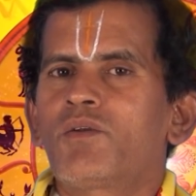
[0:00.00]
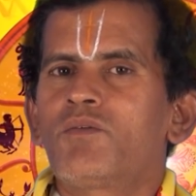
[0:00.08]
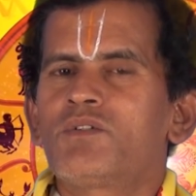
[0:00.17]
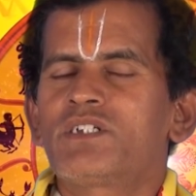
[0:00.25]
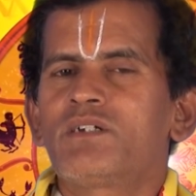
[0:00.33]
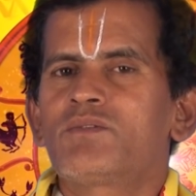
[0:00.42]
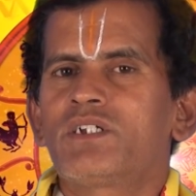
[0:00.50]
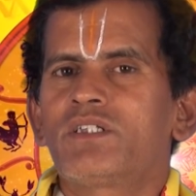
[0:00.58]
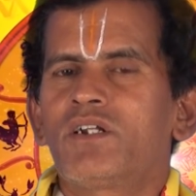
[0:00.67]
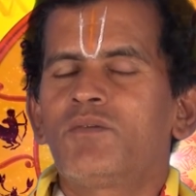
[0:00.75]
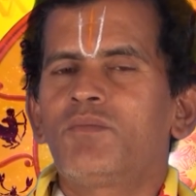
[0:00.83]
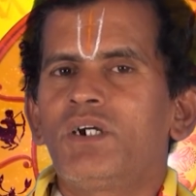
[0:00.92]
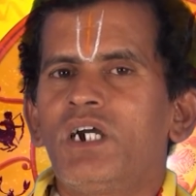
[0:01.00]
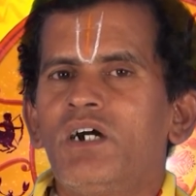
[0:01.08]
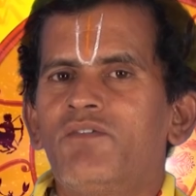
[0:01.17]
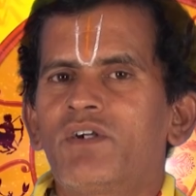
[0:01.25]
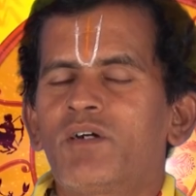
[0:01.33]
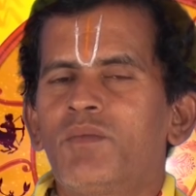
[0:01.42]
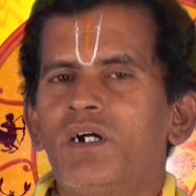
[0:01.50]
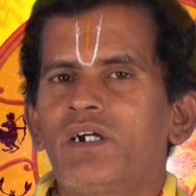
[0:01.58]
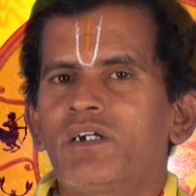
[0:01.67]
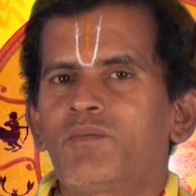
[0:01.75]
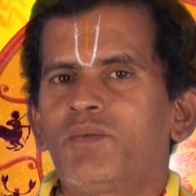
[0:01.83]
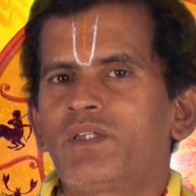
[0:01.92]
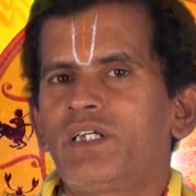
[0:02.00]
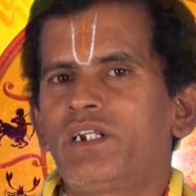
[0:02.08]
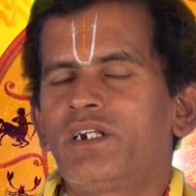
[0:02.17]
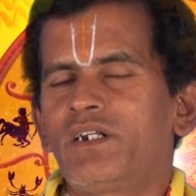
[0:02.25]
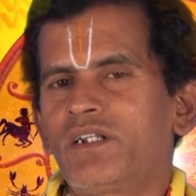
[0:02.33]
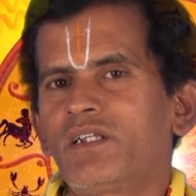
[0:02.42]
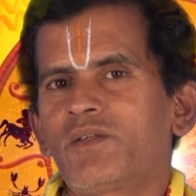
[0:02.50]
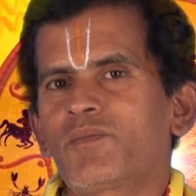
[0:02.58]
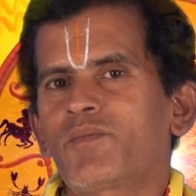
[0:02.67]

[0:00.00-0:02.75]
ஒரு விஷயம் செய்தாலும் கவனமாக இருப்பதே நன்று